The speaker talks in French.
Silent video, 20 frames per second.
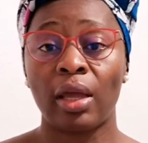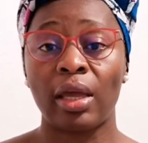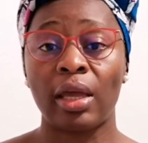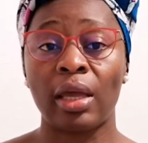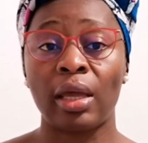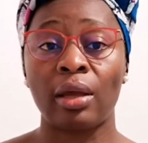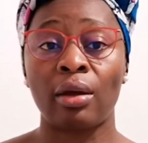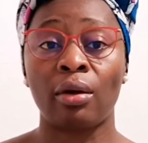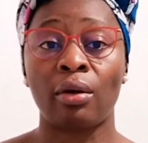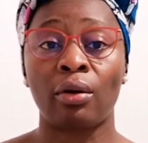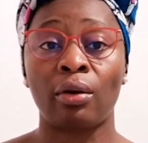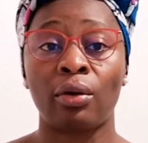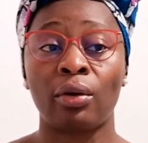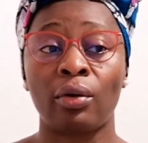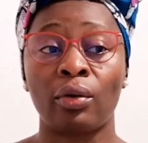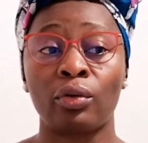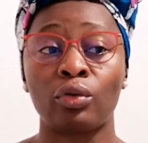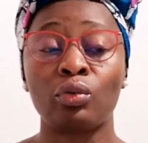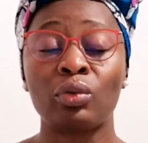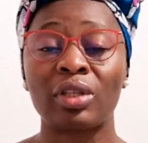Et
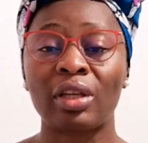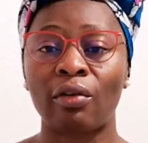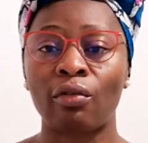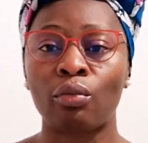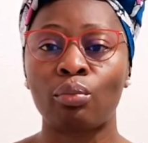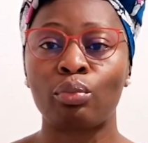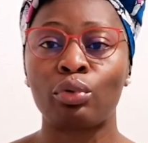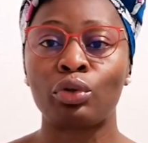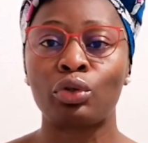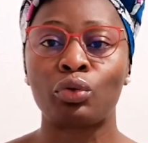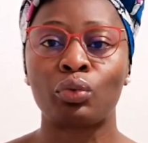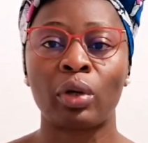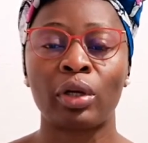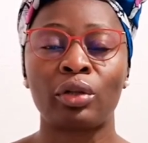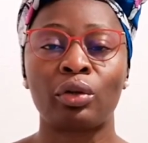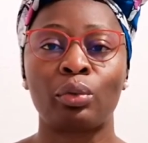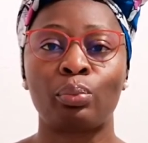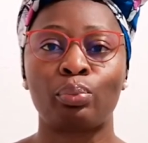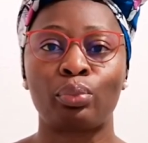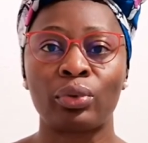euh, nous avons
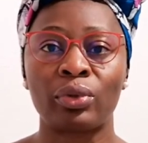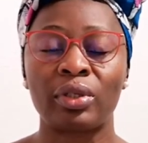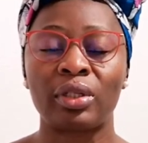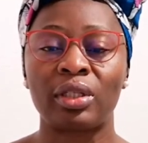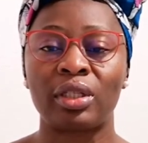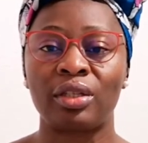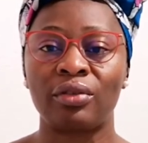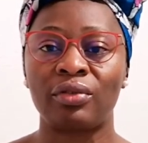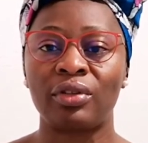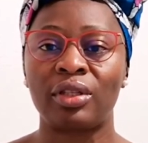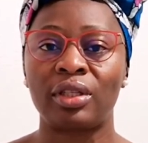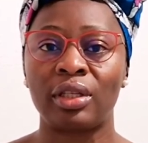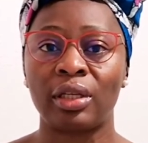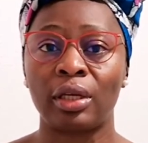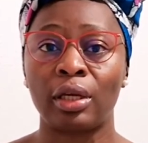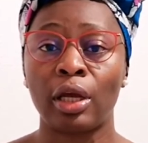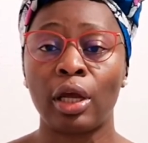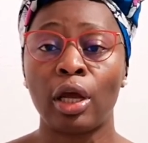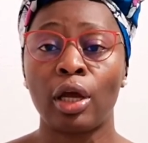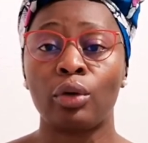besoin de
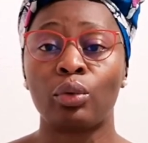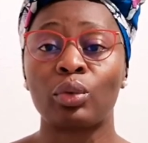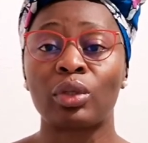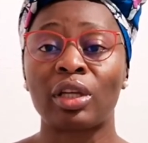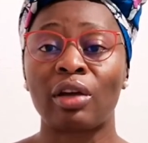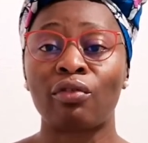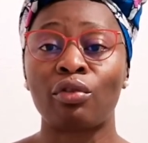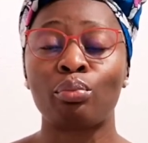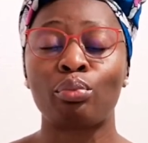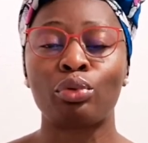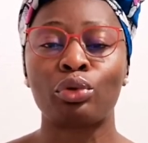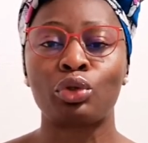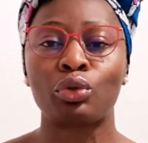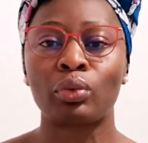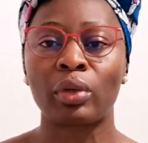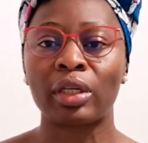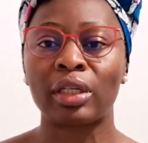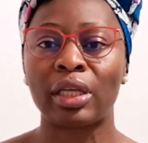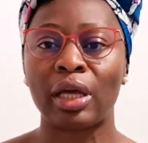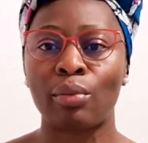positivité, nous avons
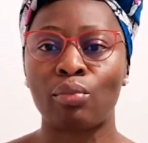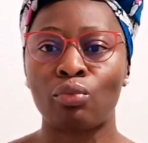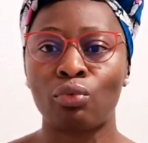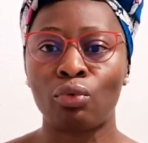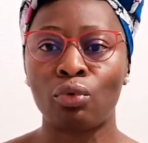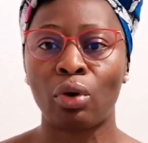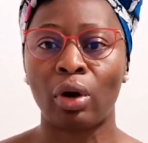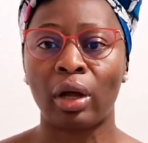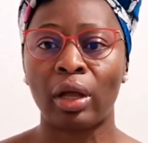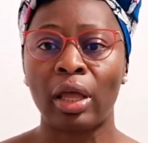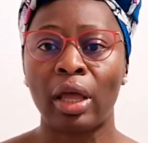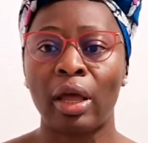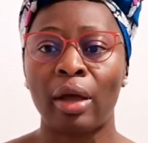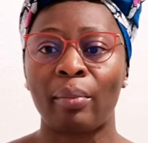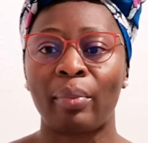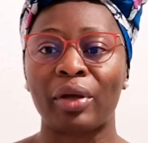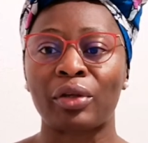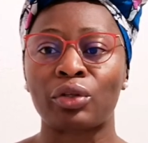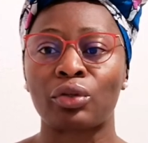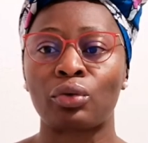besoin d'amour,
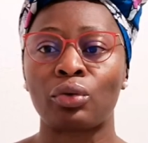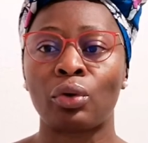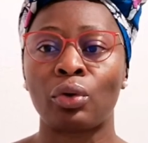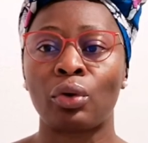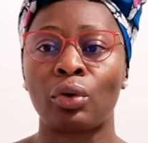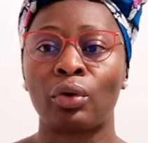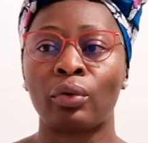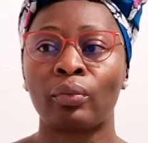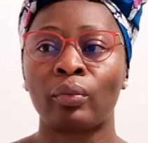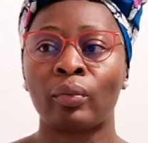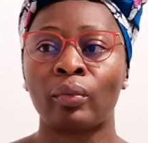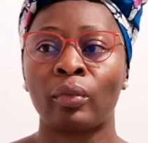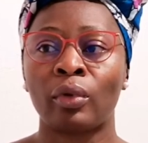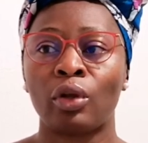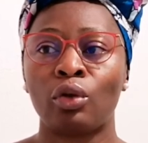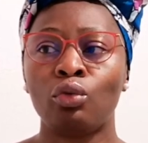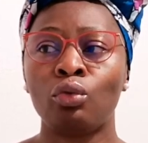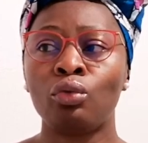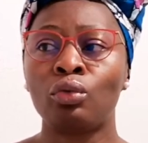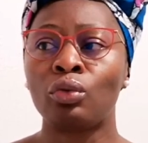parce que
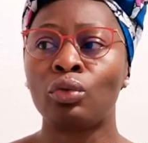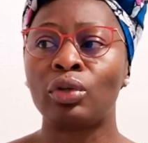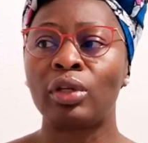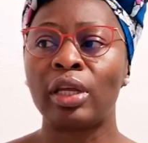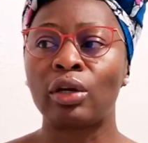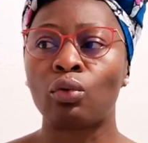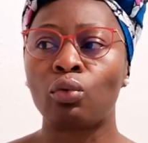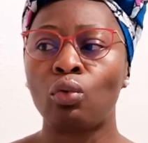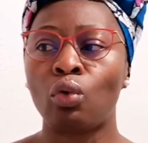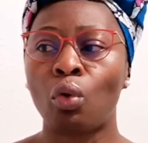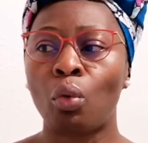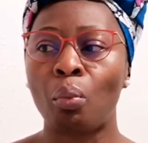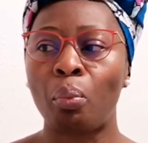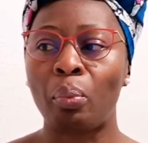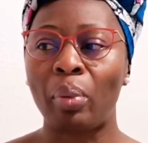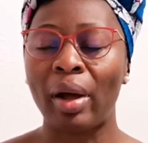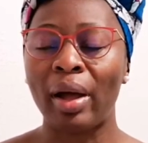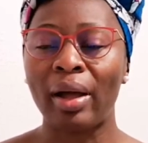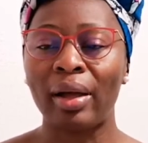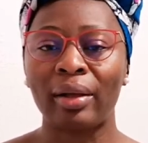nous ne
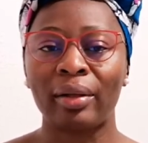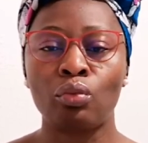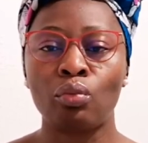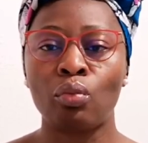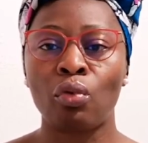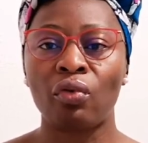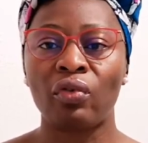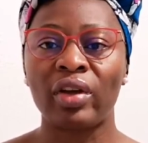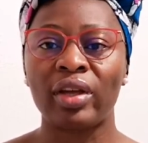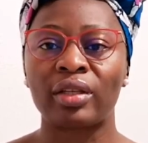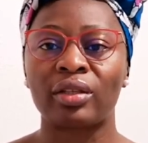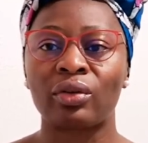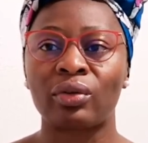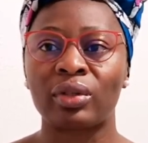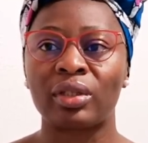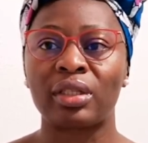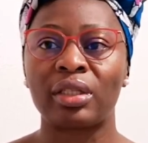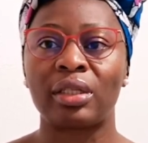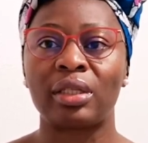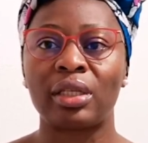découlons pas d'une mauvaise
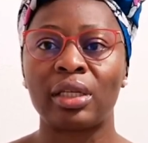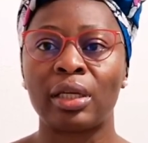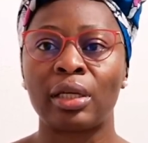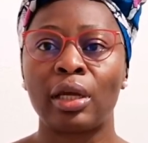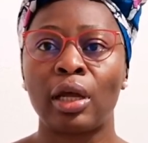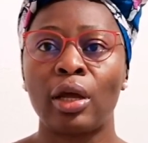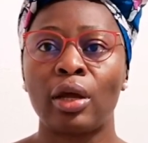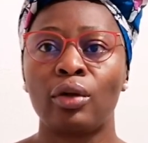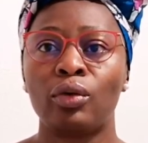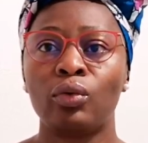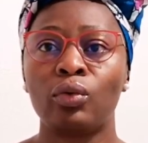entité.